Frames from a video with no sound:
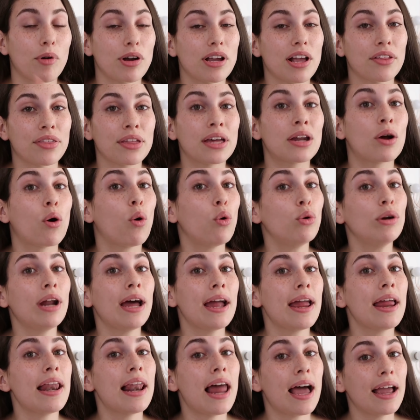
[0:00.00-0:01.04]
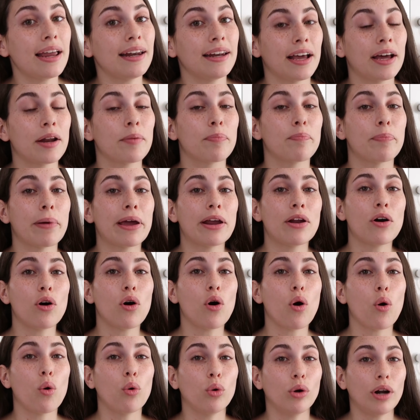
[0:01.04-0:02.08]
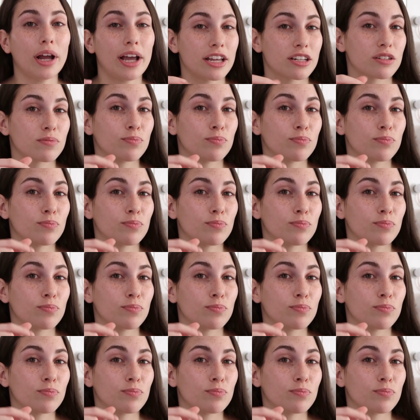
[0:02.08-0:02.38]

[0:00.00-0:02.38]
Voy a hacer un eyeliner pero un